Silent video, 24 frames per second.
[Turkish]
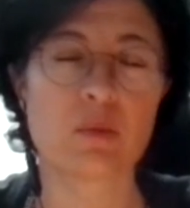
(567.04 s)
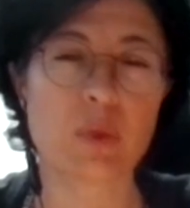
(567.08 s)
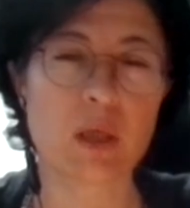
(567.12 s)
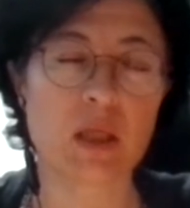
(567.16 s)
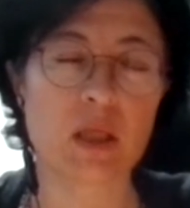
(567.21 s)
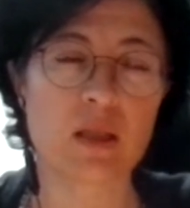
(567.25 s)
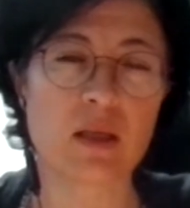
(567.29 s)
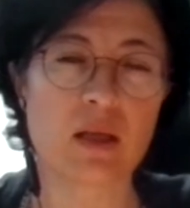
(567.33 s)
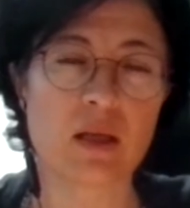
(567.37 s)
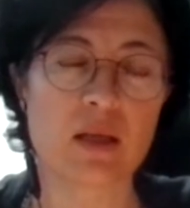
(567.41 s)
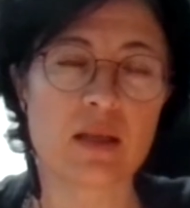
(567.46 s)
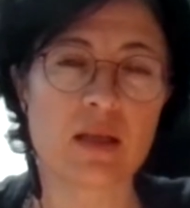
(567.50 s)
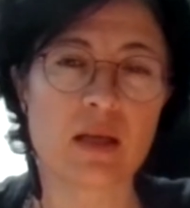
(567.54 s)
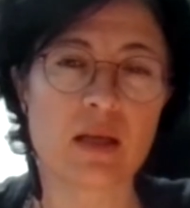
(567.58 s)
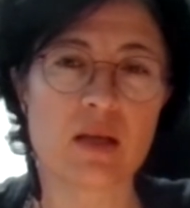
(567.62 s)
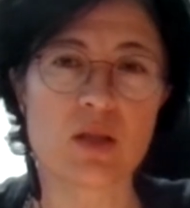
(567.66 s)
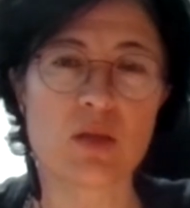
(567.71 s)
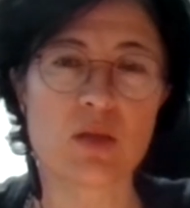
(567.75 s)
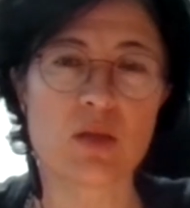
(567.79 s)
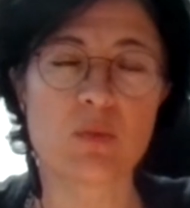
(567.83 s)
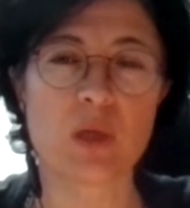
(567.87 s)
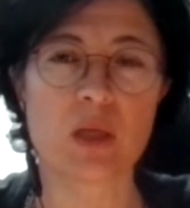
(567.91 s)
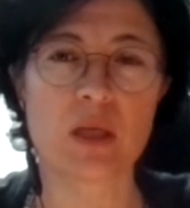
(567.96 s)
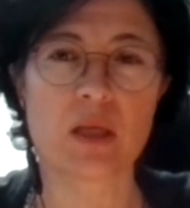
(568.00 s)
Amerika
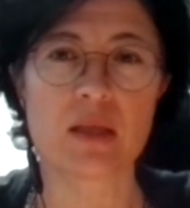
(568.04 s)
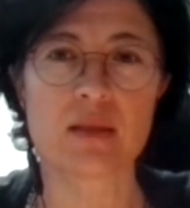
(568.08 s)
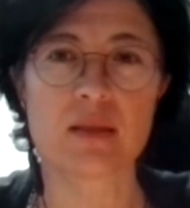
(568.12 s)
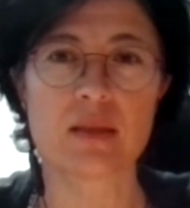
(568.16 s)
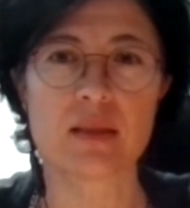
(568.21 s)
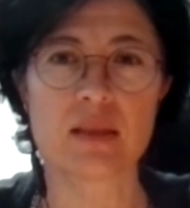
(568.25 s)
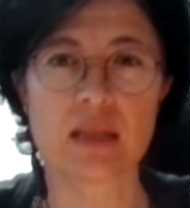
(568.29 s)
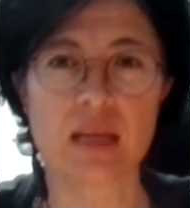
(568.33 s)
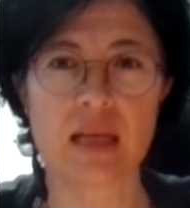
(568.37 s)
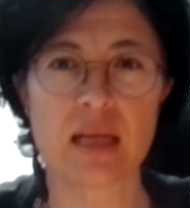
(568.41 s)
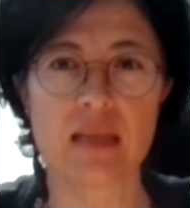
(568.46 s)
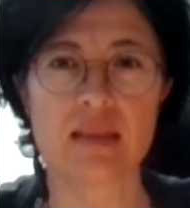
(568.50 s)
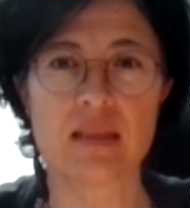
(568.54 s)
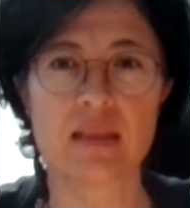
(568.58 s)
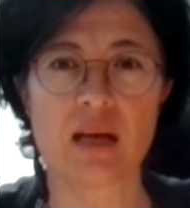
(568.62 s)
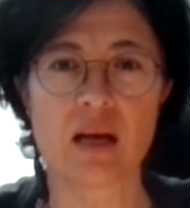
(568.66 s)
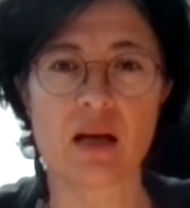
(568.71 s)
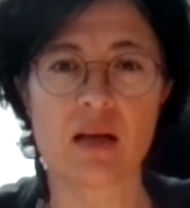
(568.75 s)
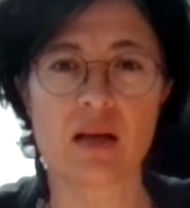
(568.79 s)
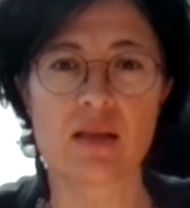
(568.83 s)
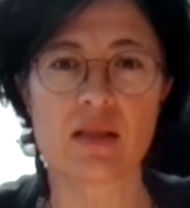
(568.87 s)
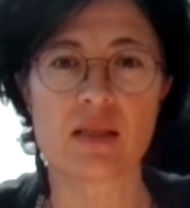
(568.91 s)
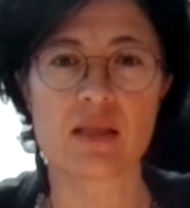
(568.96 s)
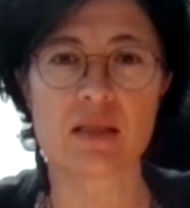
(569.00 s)
Enerji Bakanı'nın kendi
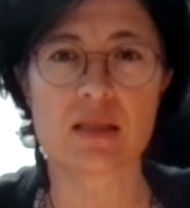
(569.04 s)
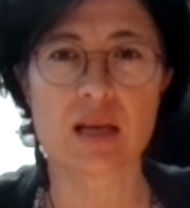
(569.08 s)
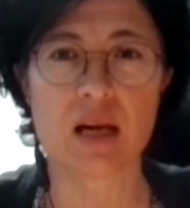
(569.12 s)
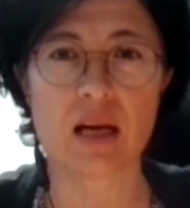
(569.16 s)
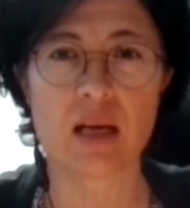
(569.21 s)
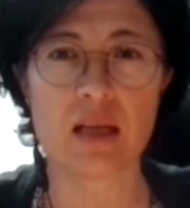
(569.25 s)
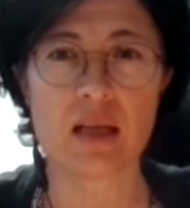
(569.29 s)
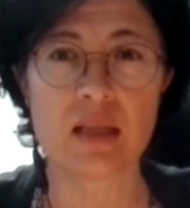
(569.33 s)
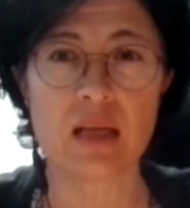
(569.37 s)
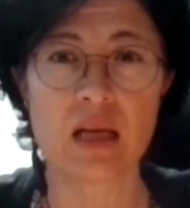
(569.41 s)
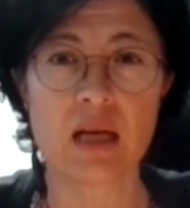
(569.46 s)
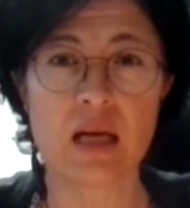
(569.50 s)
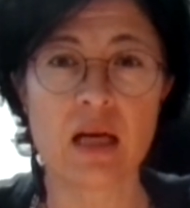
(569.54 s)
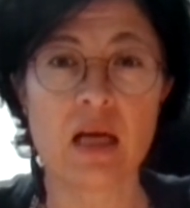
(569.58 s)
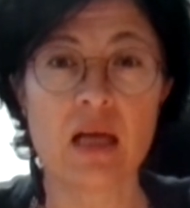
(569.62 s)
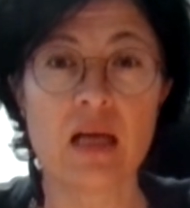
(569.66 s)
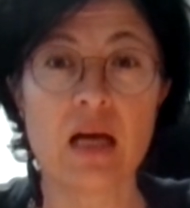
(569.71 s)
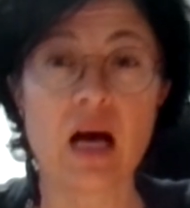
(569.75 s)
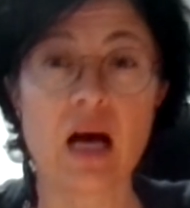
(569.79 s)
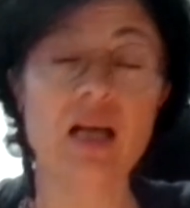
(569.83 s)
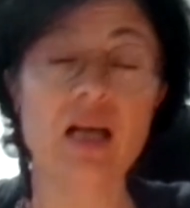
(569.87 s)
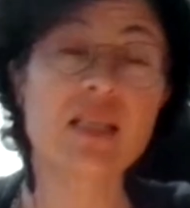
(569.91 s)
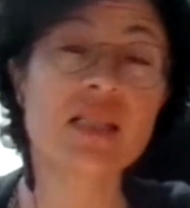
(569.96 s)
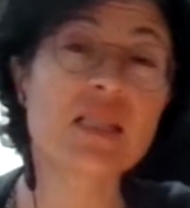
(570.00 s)
ağzından
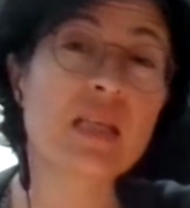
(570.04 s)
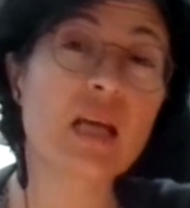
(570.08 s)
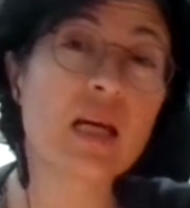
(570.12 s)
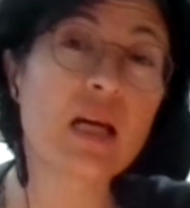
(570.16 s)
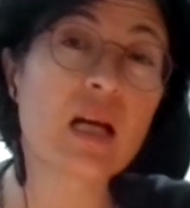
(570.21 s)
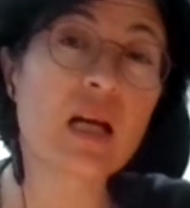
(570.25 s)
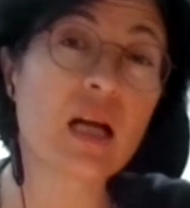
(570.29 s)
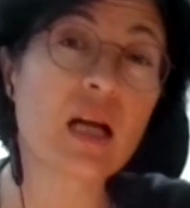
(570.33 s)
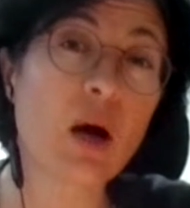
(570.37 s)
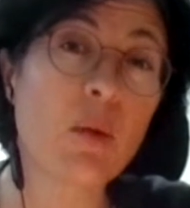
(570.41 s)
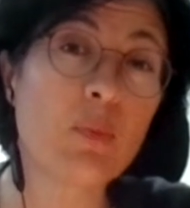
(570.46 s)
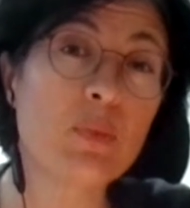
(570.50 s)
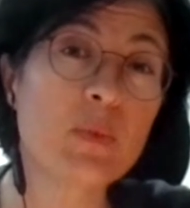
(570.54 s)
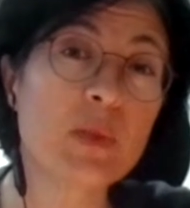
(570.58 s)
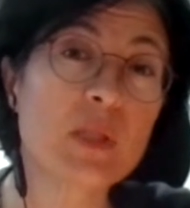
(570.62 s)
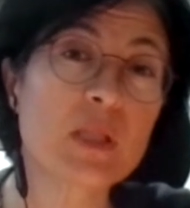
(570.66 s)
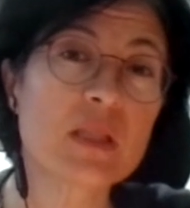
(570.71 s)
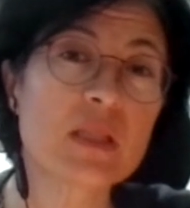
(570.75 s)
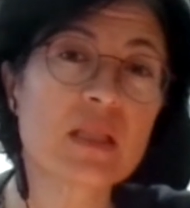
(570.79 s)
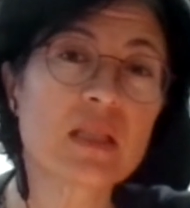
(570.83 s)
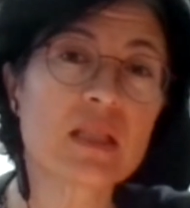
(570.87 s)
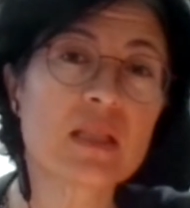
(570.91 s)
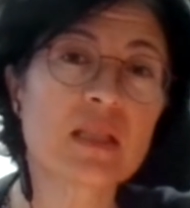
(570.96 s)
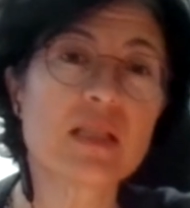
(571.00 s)
Asya'ya
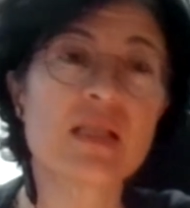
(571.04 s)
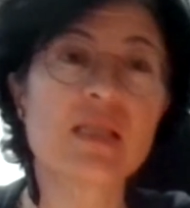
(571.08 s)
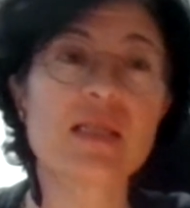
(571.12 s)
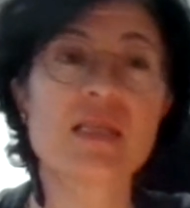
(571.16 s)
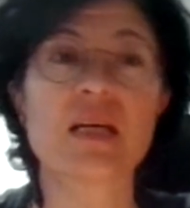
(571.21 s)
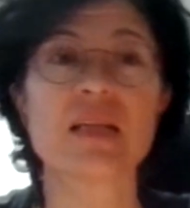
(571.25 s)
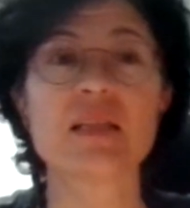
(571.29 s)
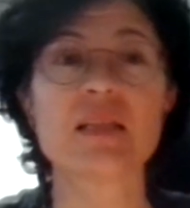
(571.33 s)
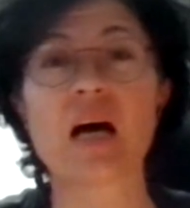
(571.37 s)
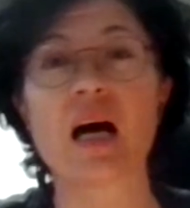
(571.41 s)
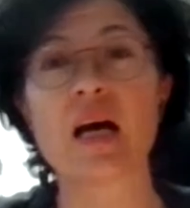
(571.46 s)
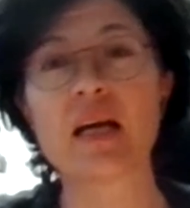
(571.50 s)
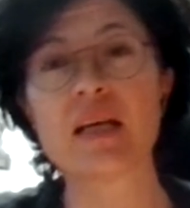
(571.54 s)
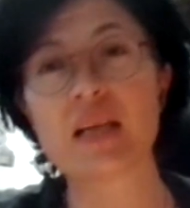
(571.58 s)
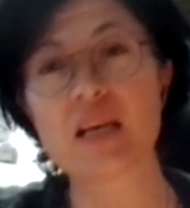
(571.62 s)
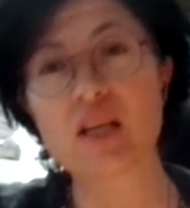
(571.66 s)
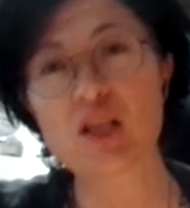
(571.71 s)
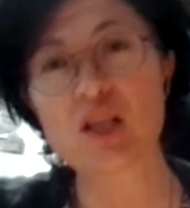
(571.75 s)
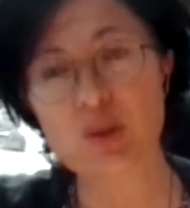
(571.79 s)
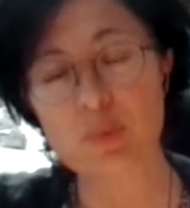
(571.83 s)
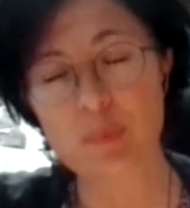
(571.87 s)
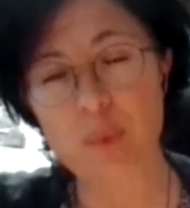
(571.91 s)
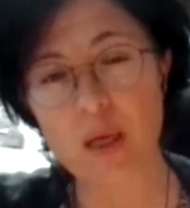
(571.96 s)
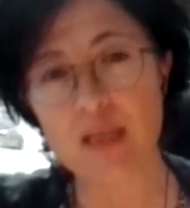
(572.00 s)
kaptırdıkları
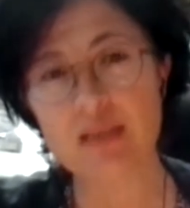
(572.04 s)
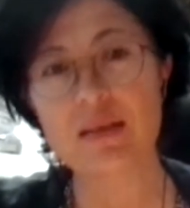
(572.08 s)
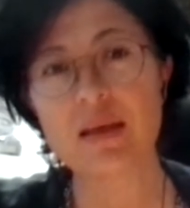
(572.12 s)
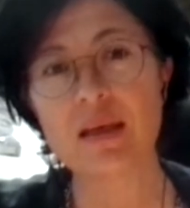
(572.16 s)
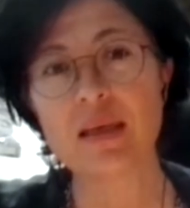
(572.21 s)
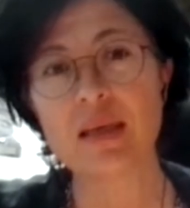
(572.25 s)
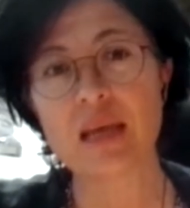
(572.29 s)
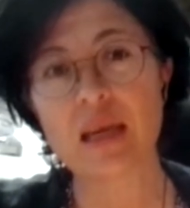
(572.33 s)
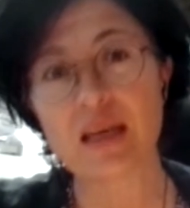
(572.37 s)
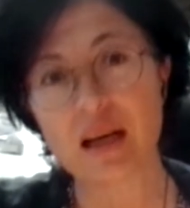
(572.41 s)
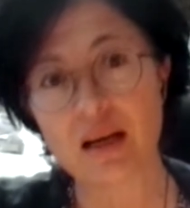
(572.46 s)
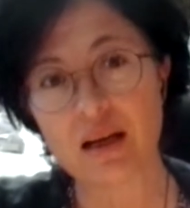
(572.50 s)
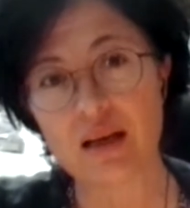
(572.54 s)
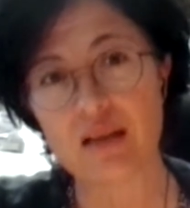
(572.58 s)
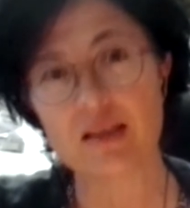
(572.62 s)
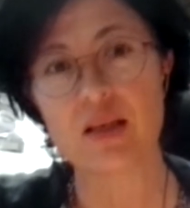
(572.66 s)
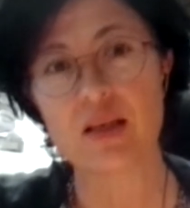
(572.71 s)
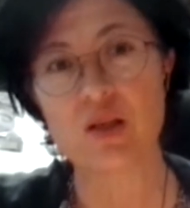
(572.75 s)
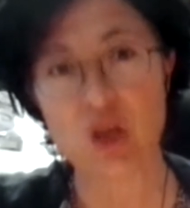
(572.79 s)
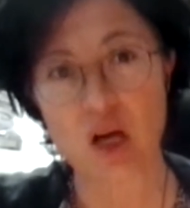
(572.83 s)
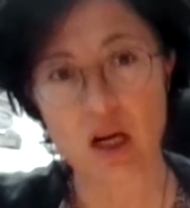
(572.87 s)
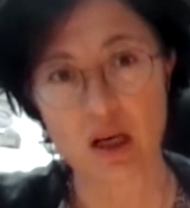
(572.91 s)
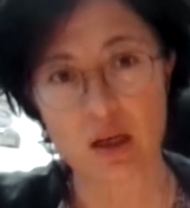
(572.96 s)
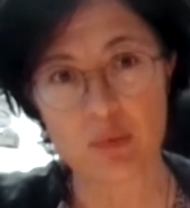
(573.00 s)
sanayileşmeyi de geri
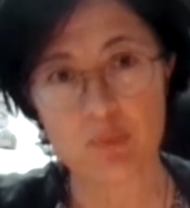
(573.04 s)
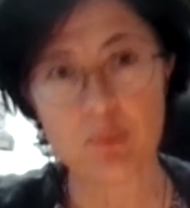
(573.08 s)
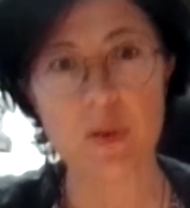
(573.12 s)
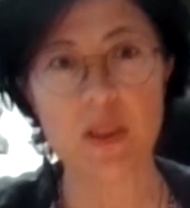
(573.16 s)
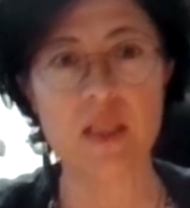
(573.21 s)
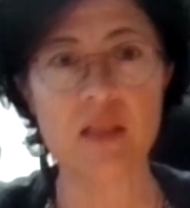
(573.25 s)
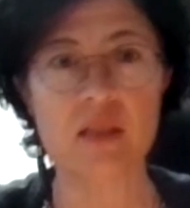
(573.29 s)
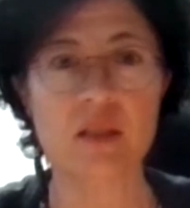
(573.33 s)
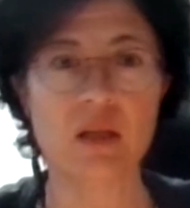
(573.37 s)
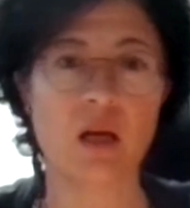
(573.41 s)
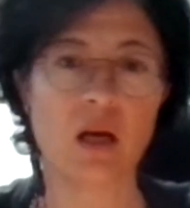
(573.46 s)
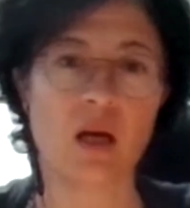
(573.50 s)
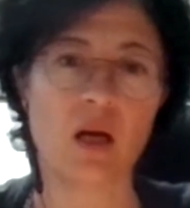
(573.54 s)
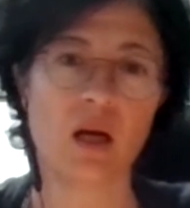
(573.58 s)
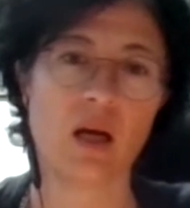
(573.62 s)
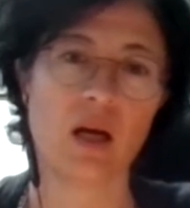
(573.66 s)
alacak bir